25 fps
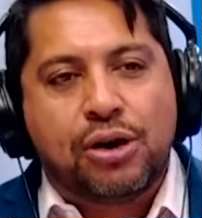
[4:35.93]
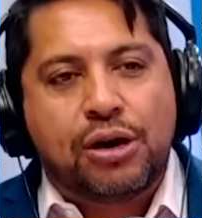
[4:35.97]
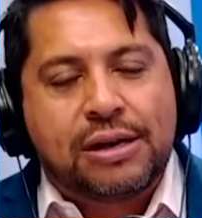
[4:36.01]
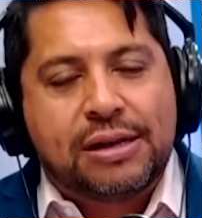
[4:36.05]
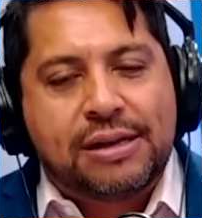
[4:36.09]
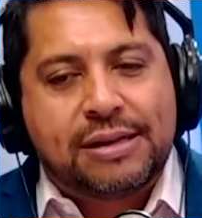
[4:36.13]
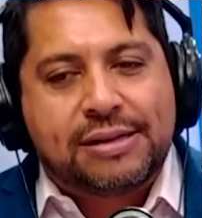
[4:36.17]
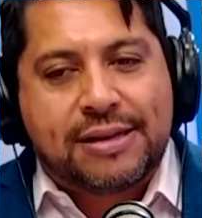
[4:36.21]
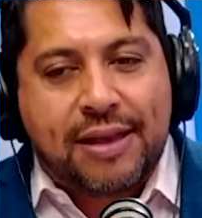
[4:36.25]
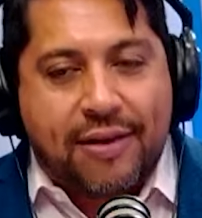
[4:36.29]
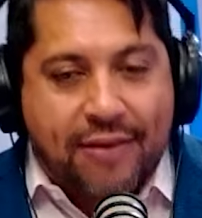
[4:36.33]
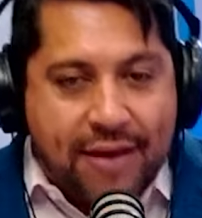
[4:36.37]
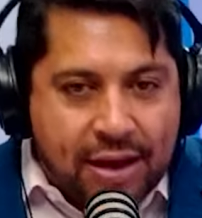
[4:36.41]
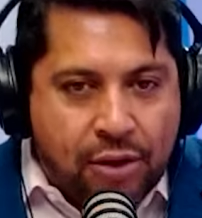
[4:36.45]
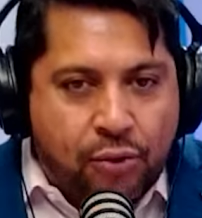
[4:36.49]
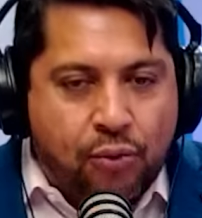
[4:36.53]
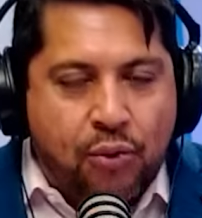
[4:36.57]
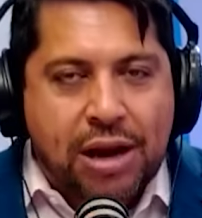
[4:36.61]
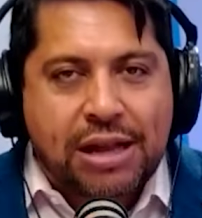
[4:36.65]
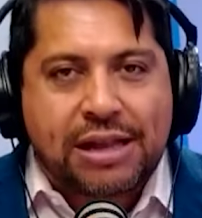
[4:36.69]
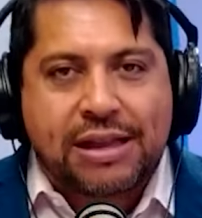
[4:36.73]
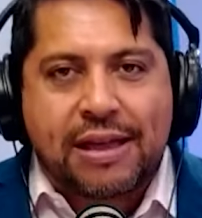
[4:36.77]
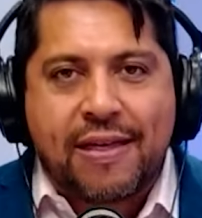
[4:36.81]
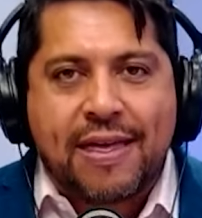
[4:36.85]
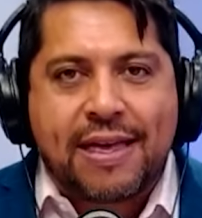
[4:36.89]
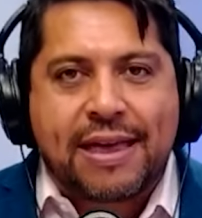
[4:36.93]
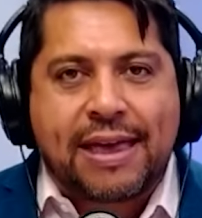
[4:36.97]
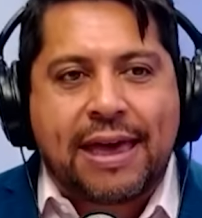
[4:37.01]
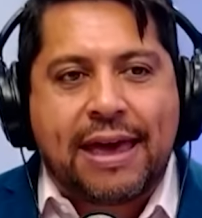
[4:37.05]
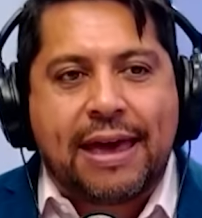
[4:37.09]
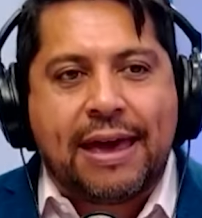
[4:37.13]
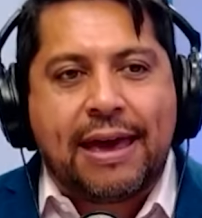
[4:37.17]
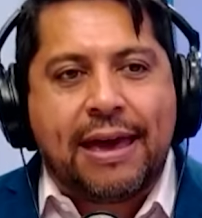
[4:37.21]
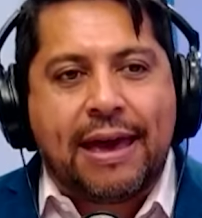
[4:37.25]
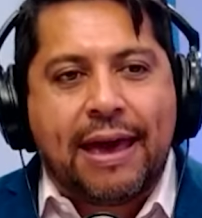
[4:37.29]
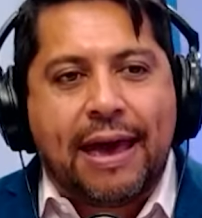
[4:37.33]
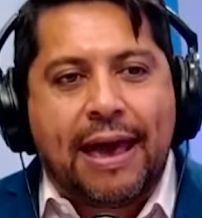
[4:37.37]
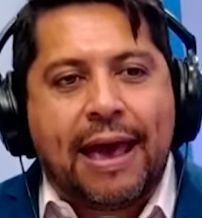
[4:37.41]
se den cuenta de que
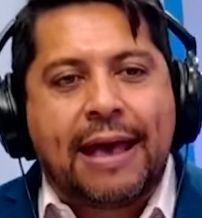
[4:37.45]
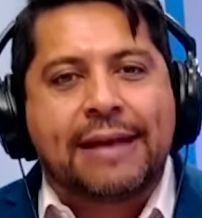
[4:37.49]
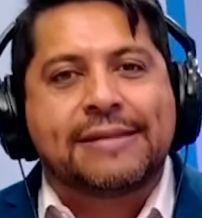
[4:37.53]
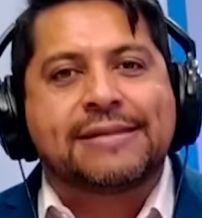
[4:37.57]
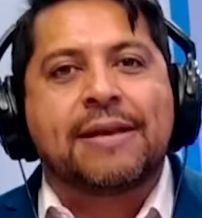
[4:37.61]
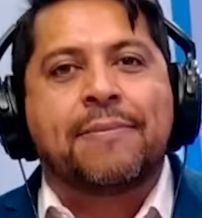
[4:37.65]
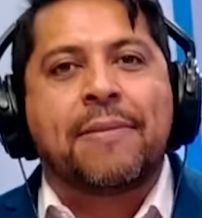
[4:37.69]
ese